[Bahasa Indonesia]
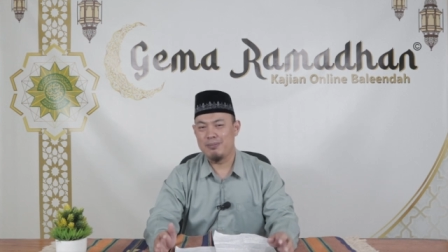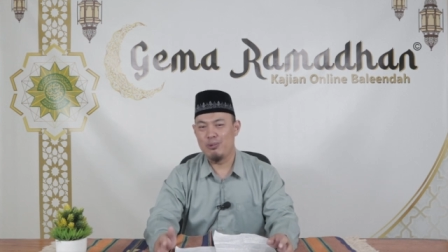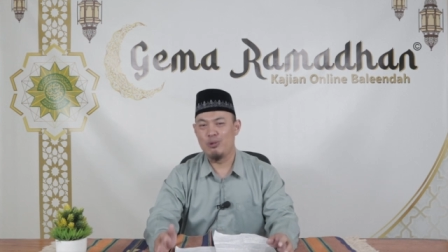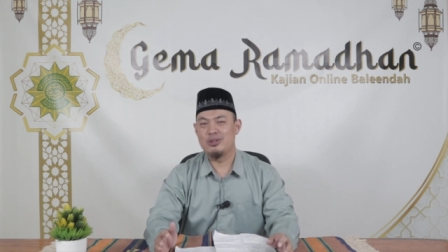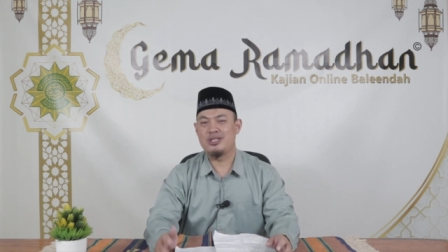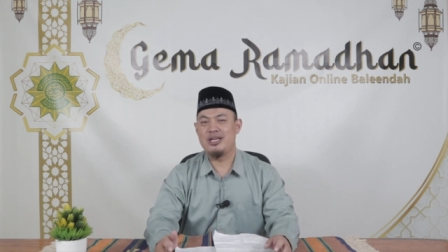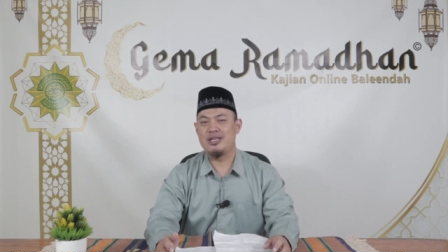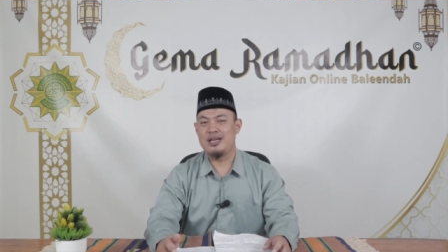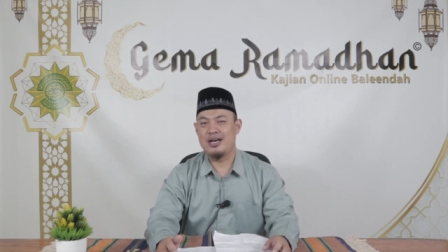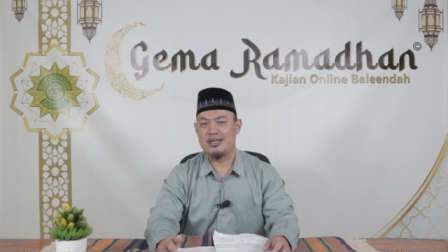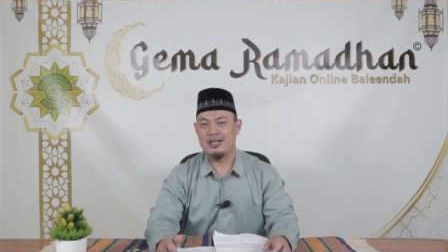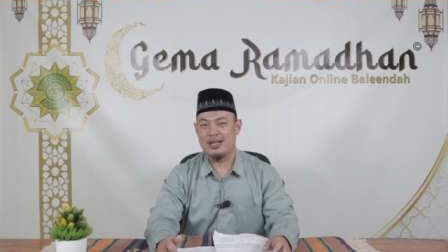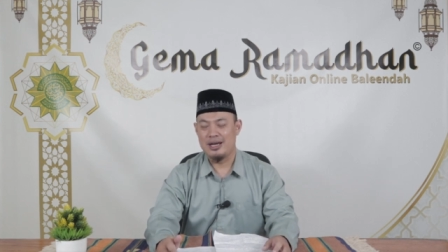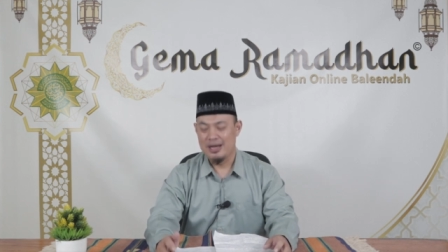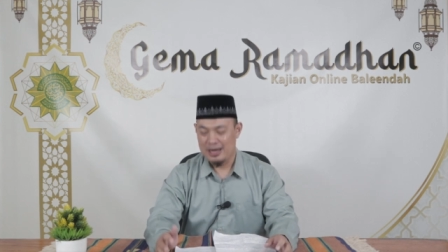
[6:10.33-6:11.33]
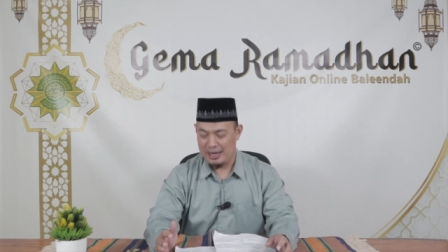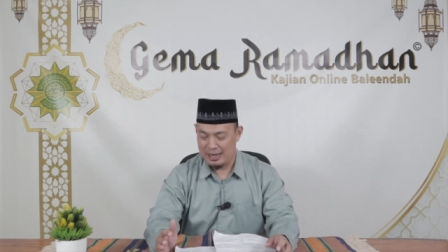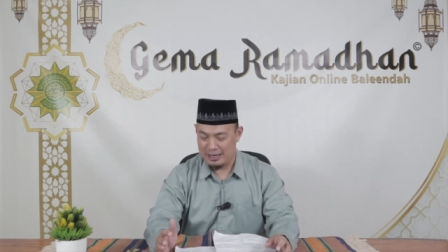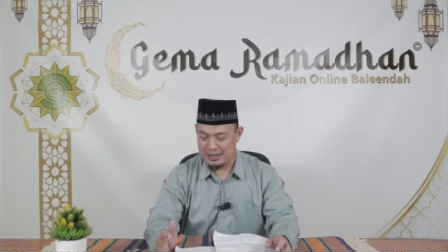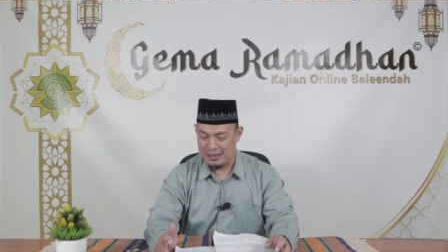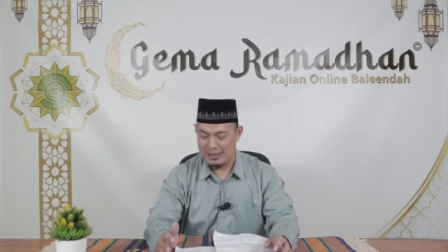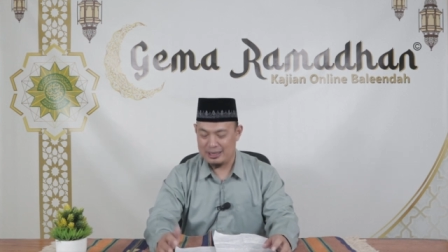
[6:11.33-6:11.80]
fungsinya adalah
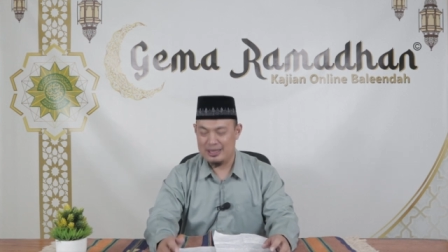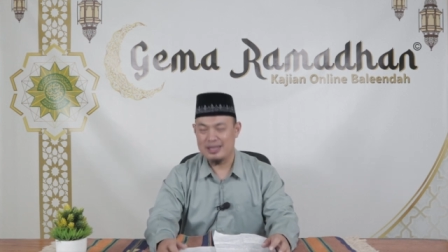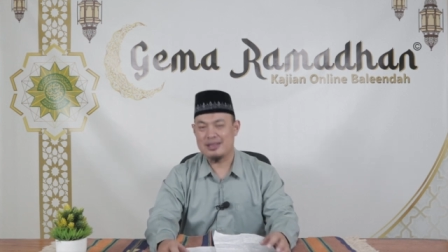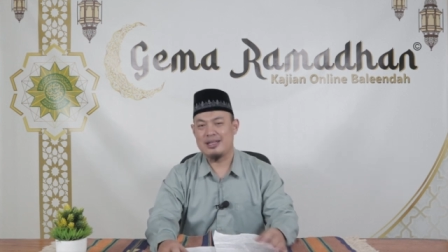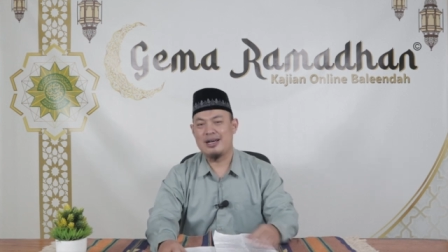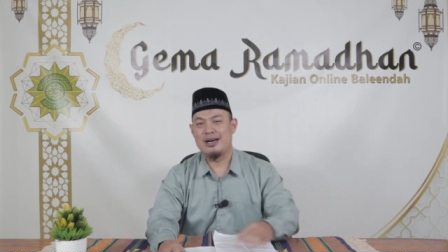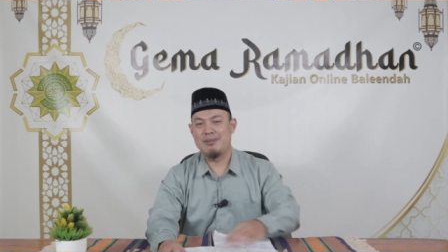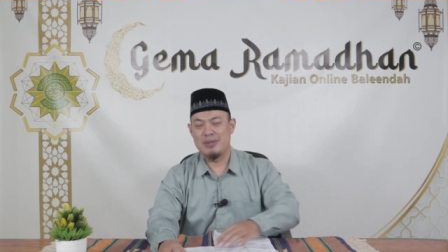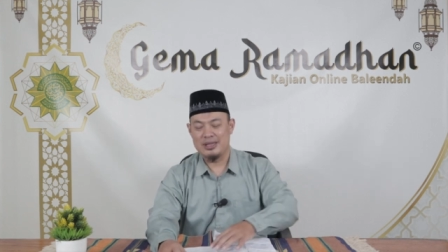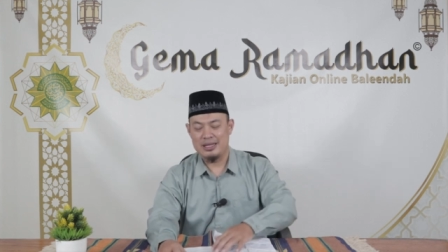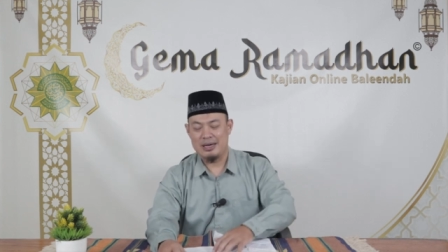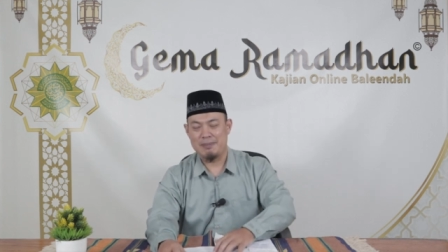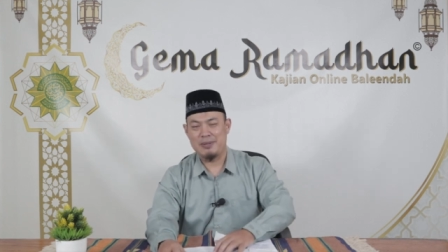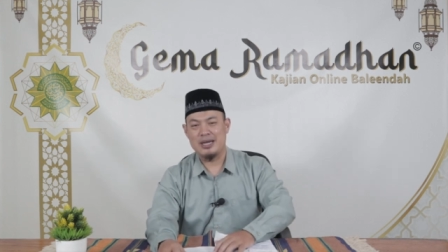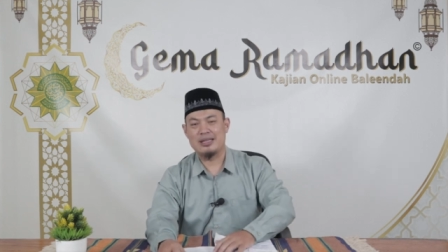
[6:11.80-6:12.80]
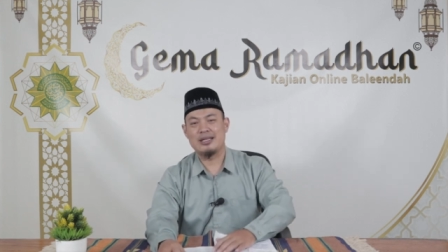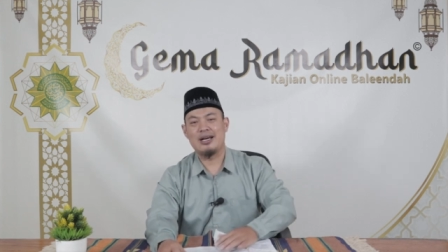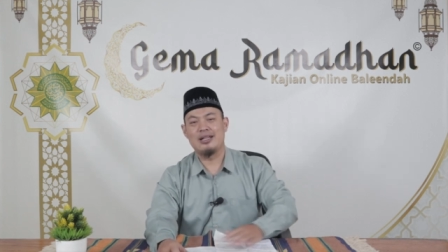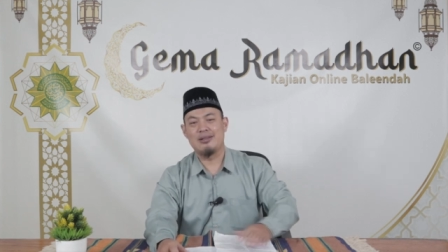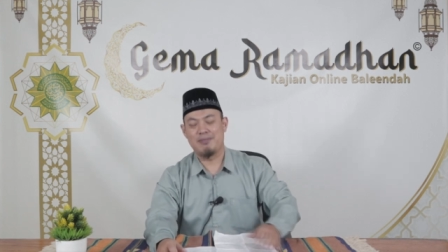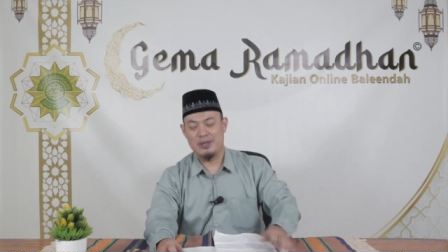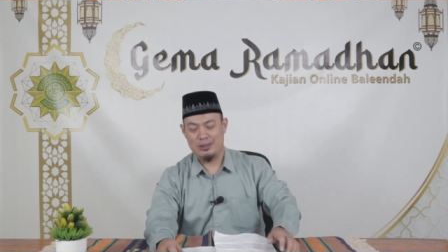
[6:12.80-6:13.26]
agar kita
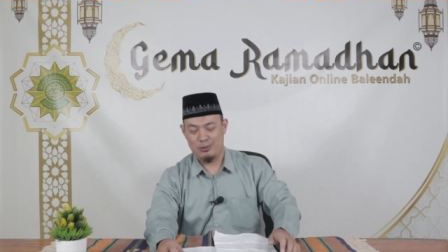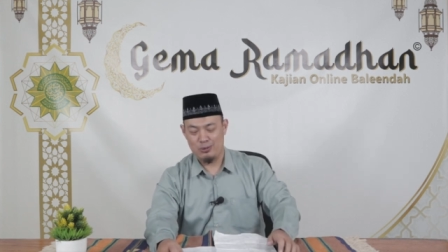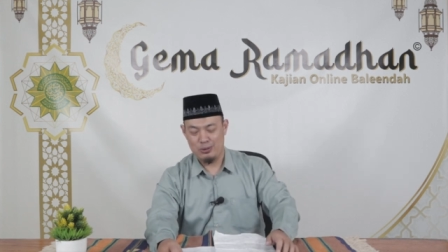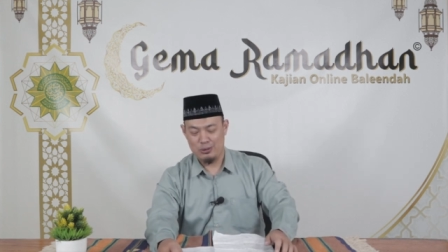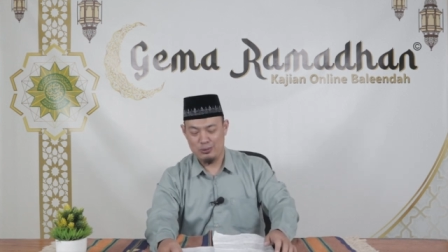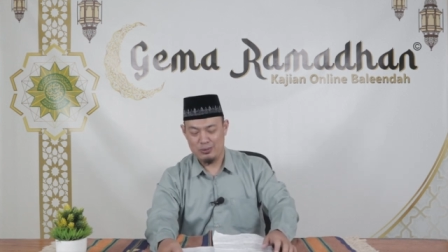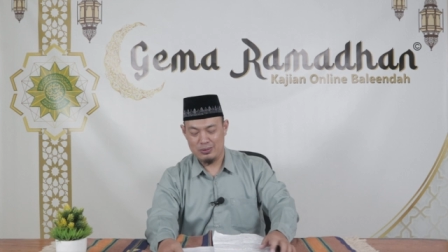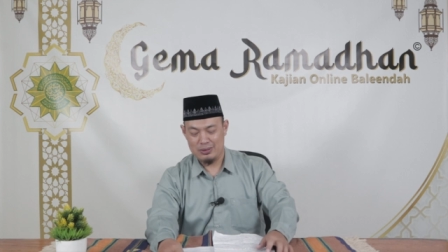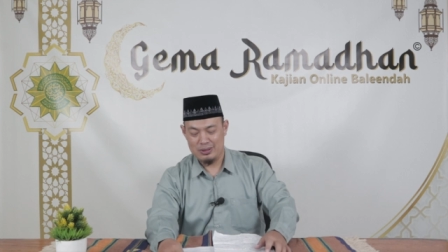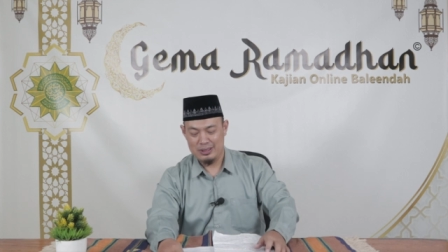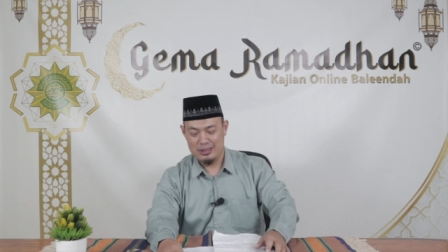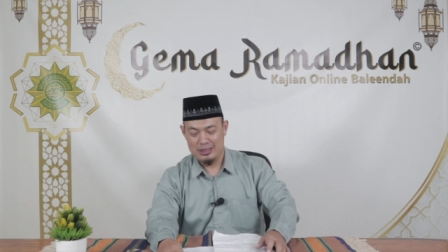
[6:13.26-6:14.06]
mendapatkan petunjuk.